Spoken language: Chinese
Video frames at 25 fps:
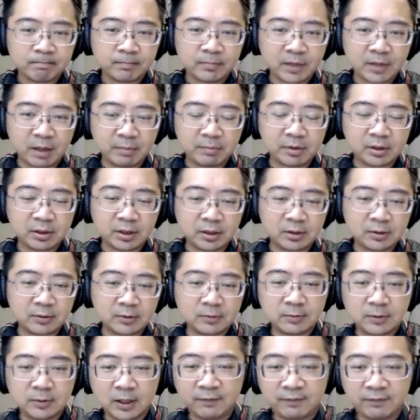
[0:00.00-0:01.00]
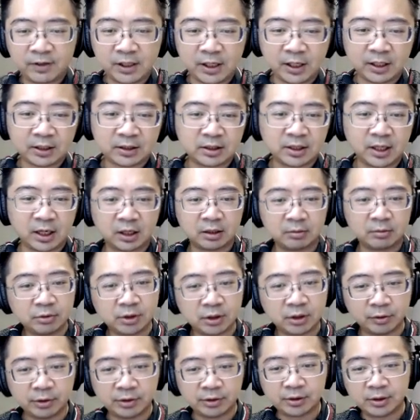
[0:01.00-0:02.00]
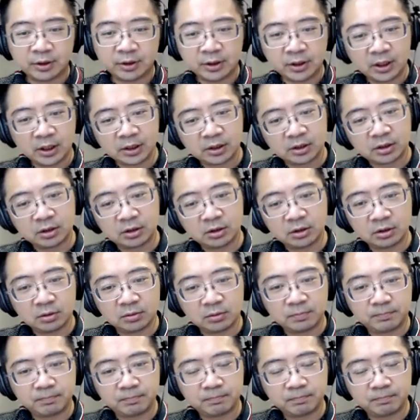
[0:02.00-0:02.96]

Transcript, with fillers: 他们跟 F T X 两个目前为止应该是